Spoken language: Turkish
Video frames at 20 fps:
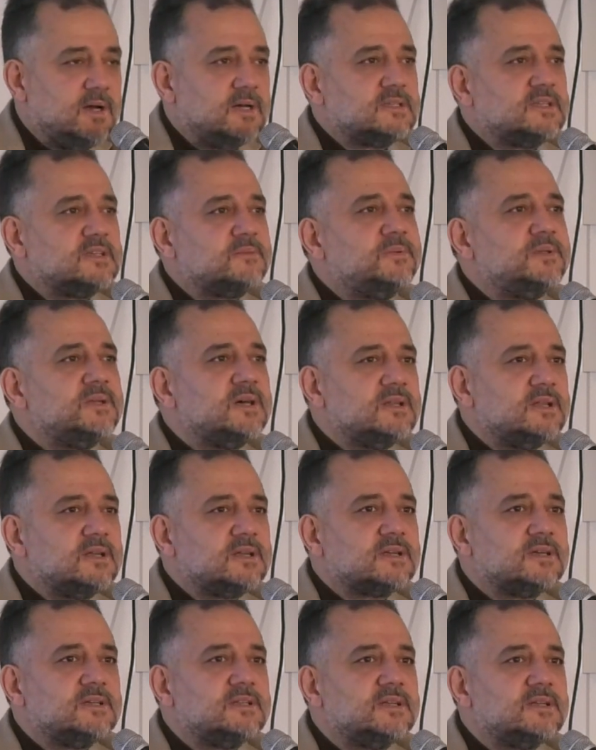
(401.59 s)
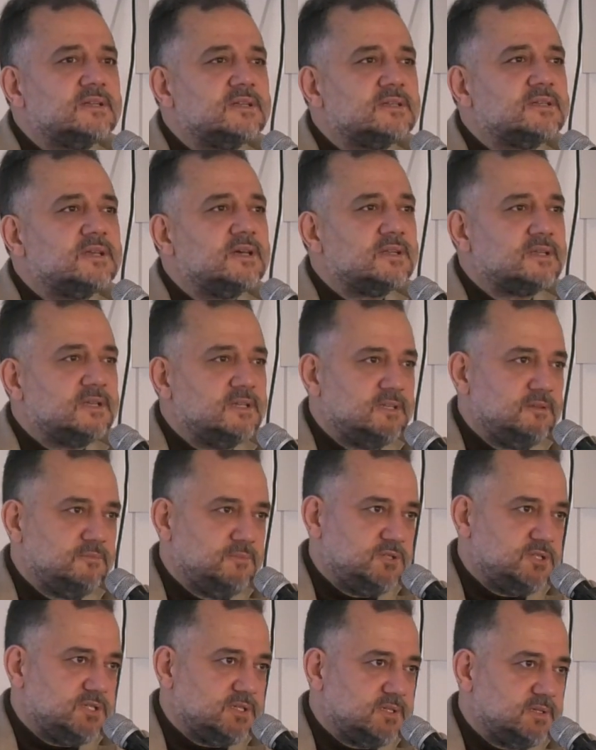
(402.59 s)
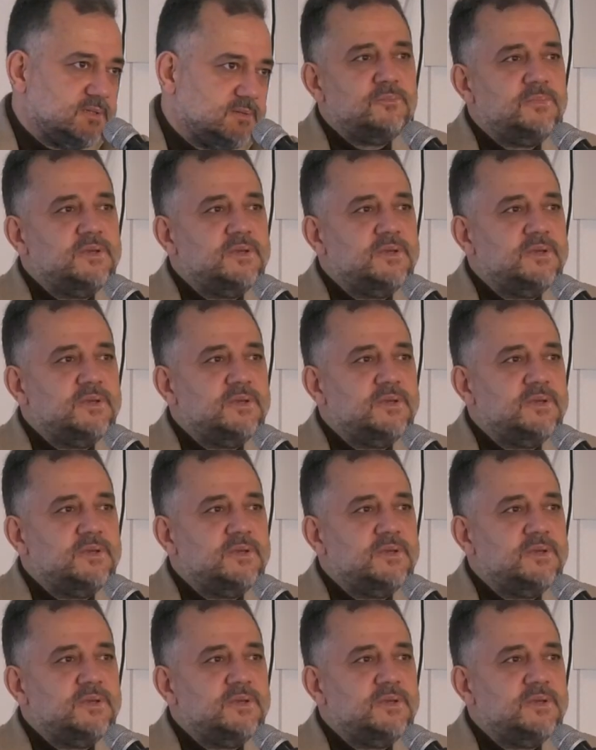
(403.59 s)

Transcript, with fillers: Artık binalar kaderine terk edilmeyecek.